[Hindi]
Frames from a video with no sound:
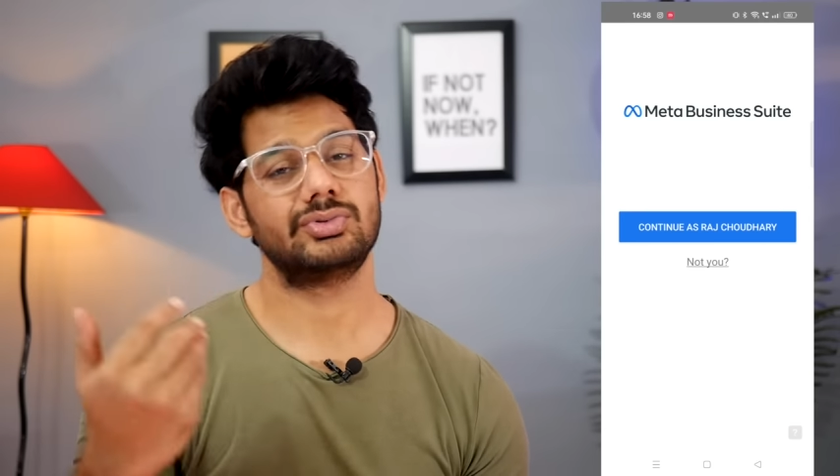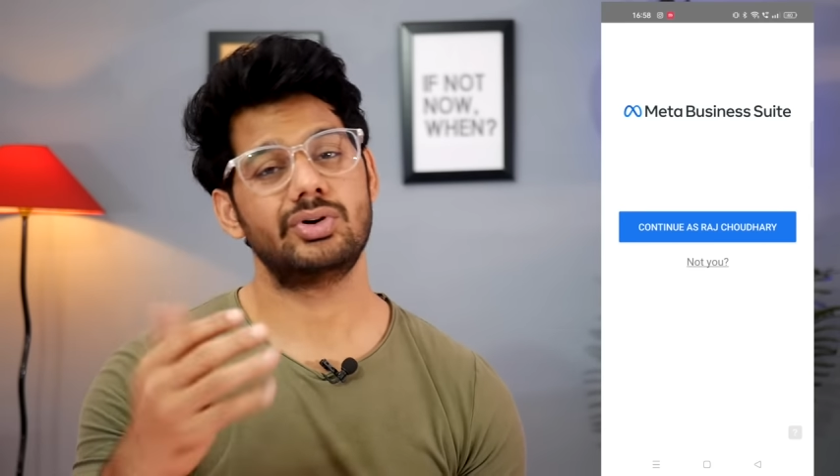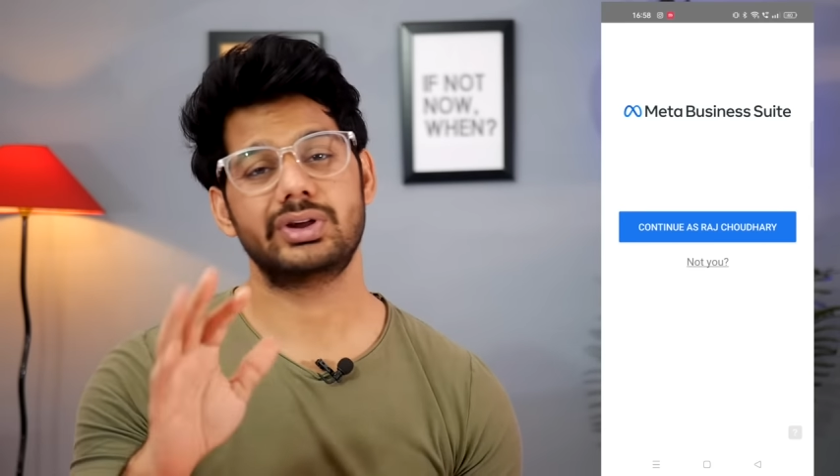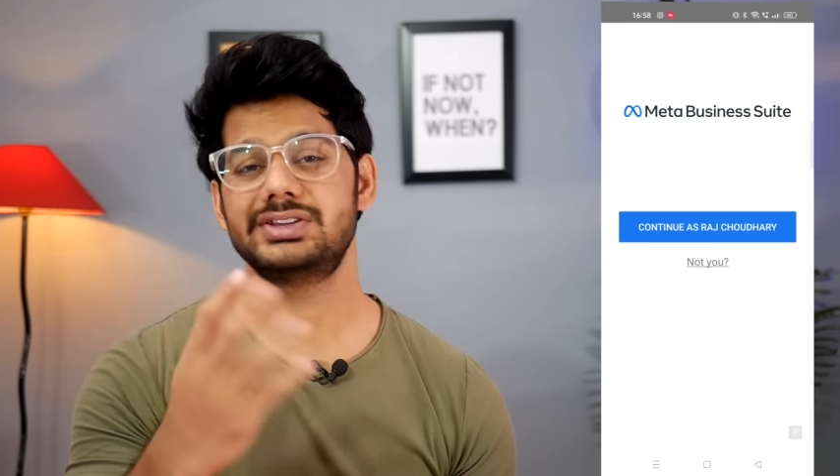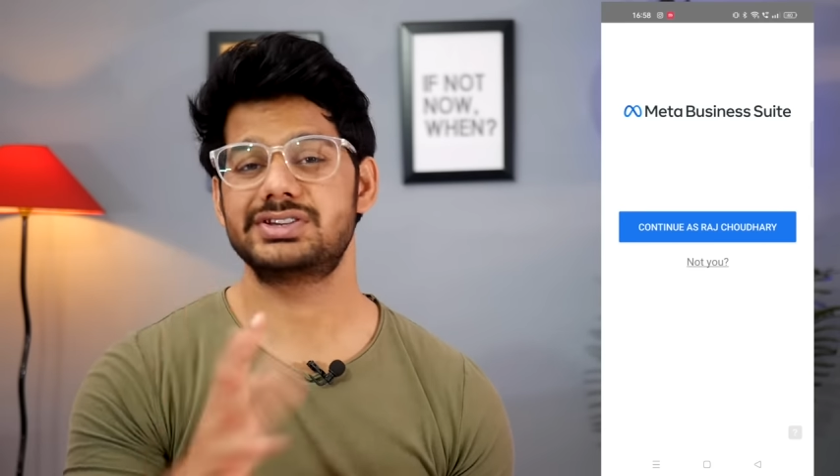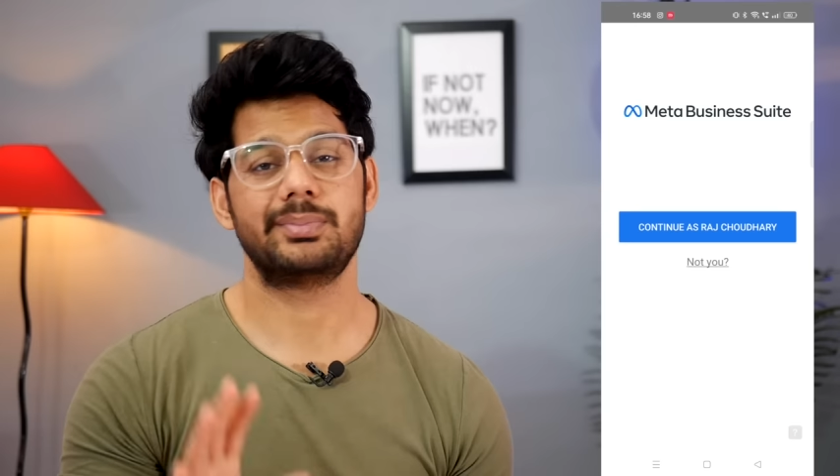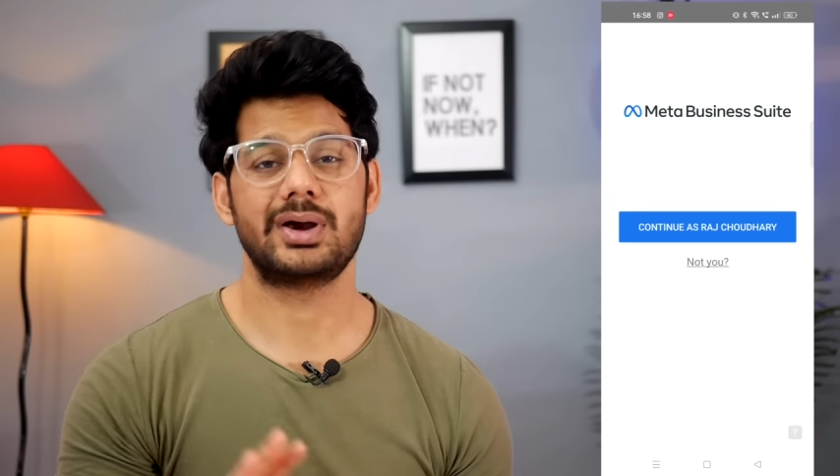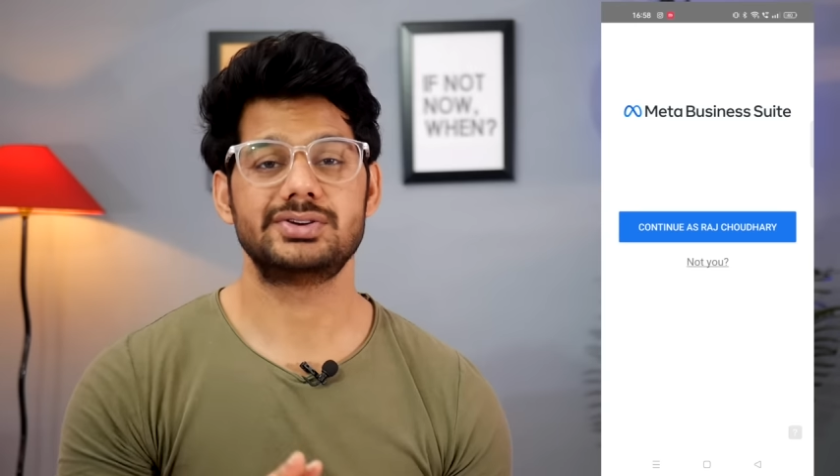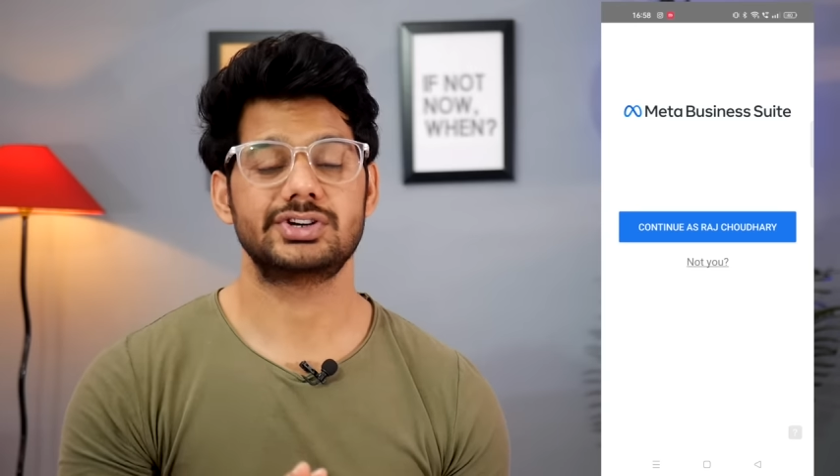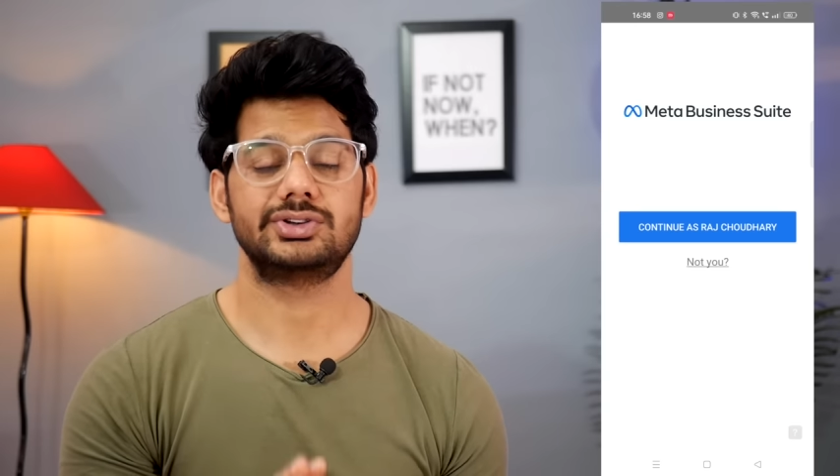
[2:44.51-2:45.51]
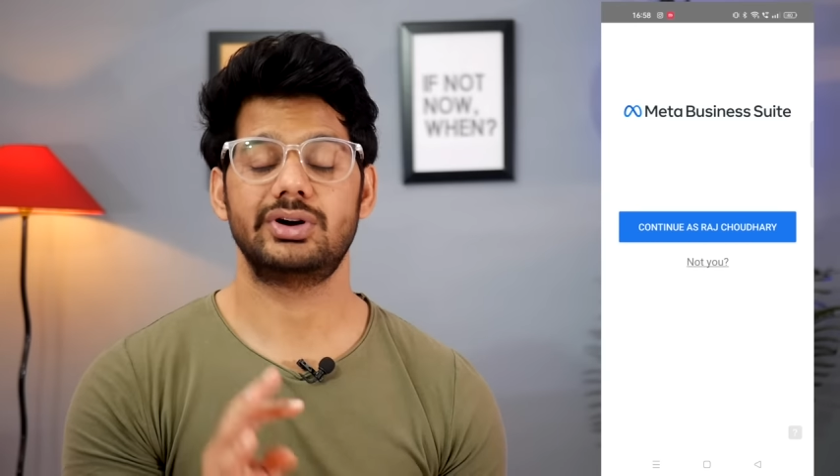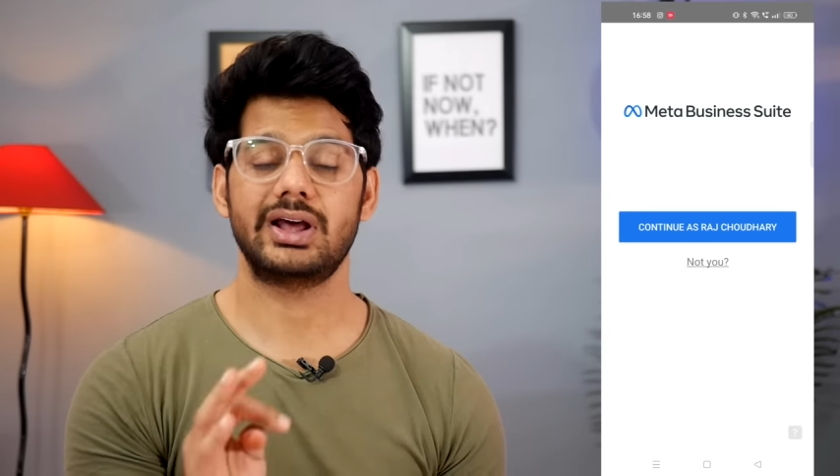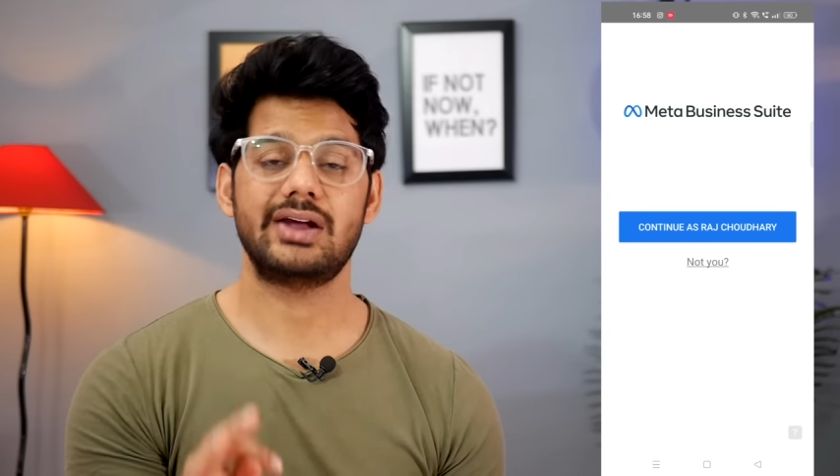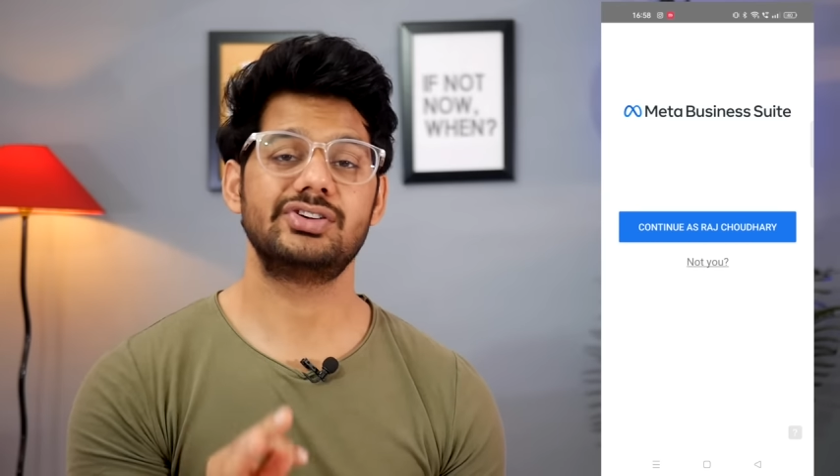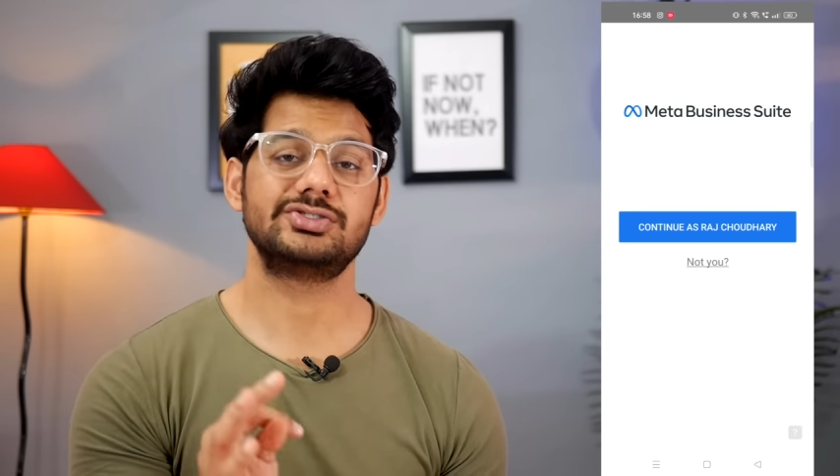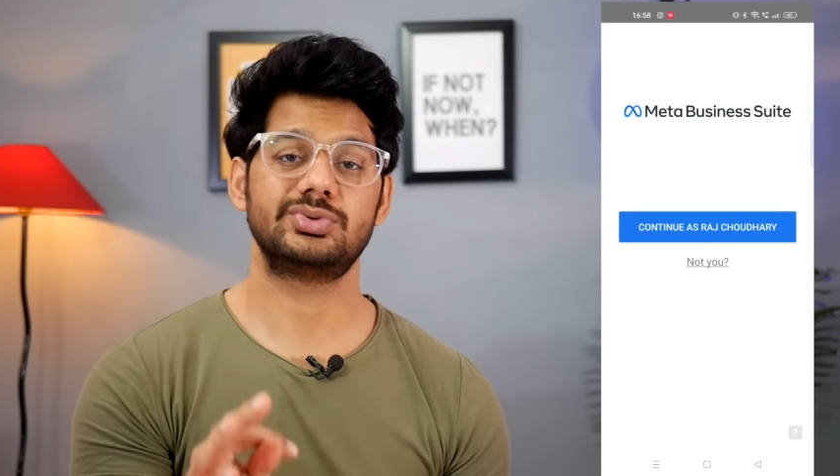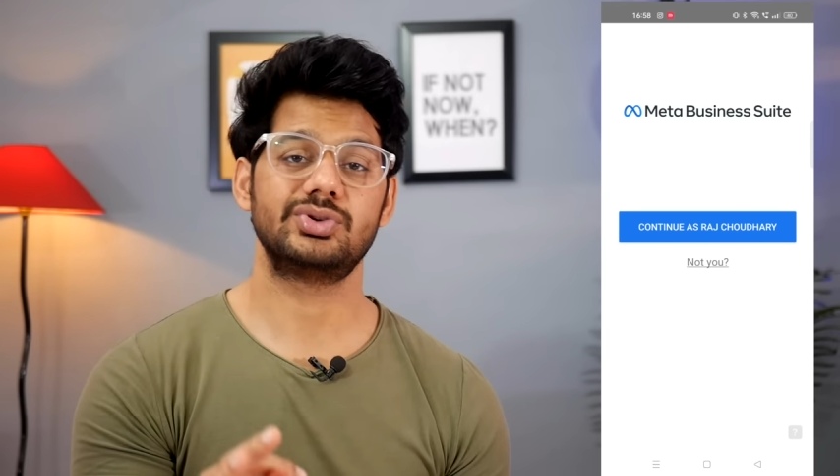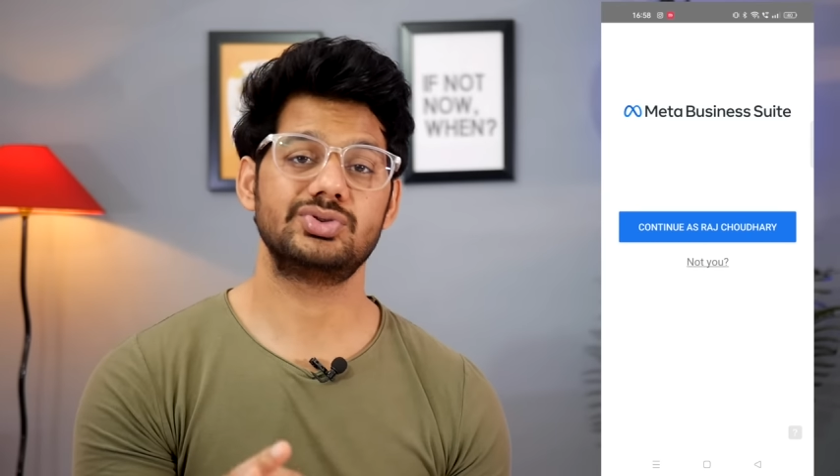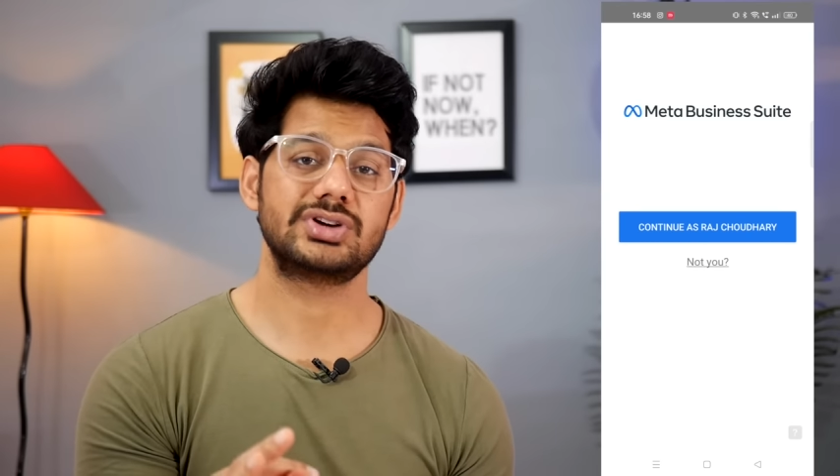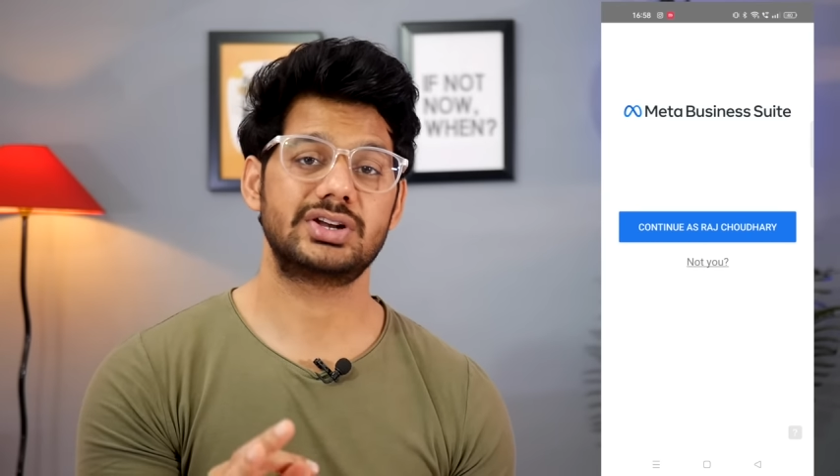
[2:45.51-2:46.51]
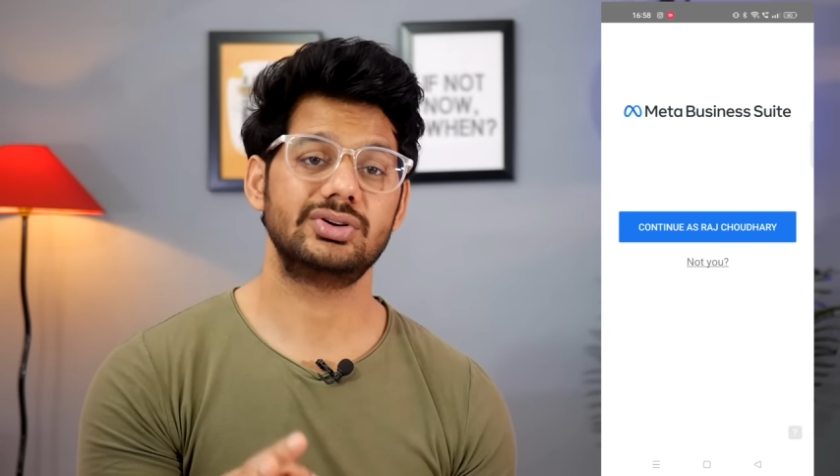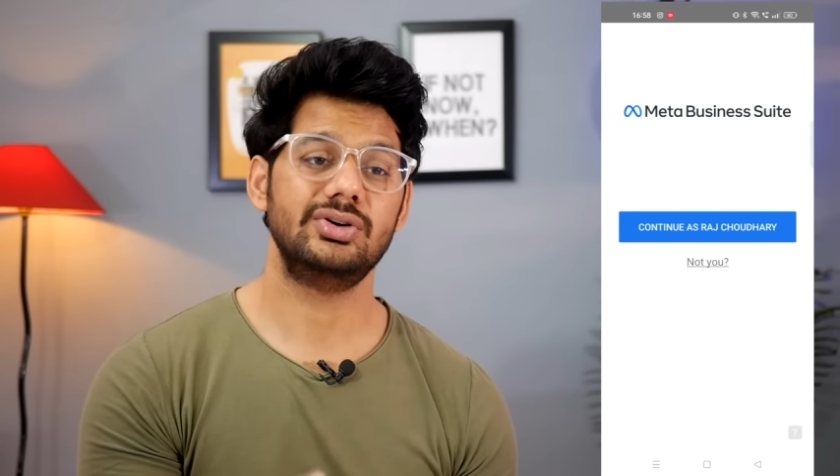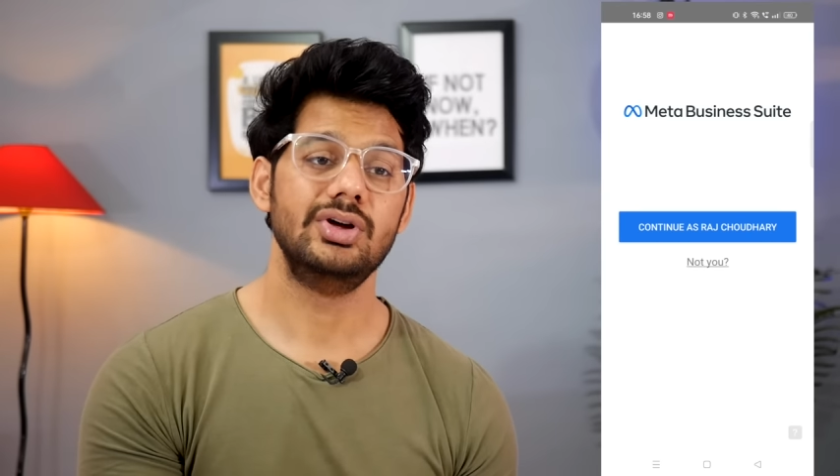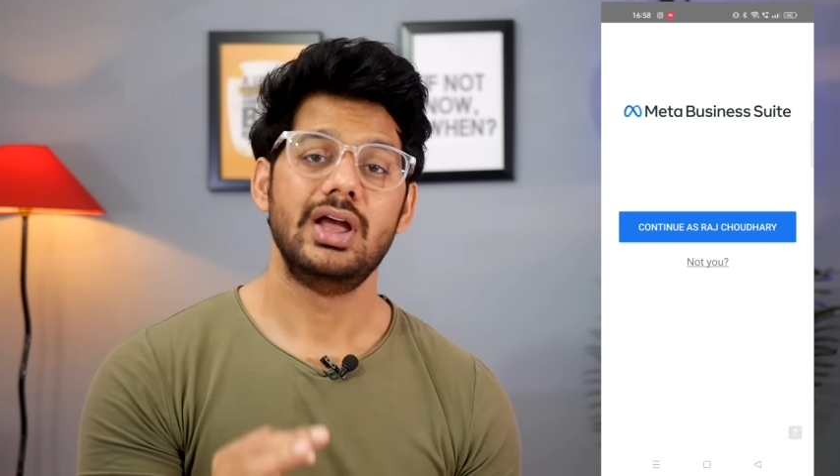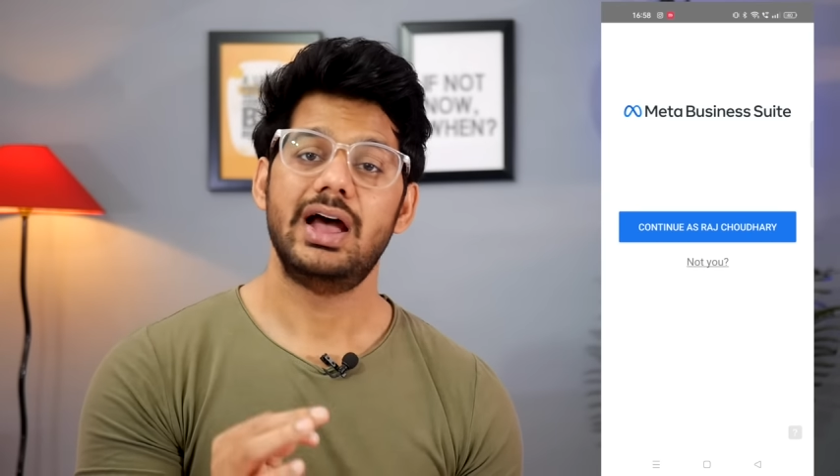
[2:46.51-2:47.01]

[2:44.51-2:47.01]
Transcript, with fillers: ओके स्किप तो, तो, कर सकते हो अगर आप फेसबुक यूज़ करते हो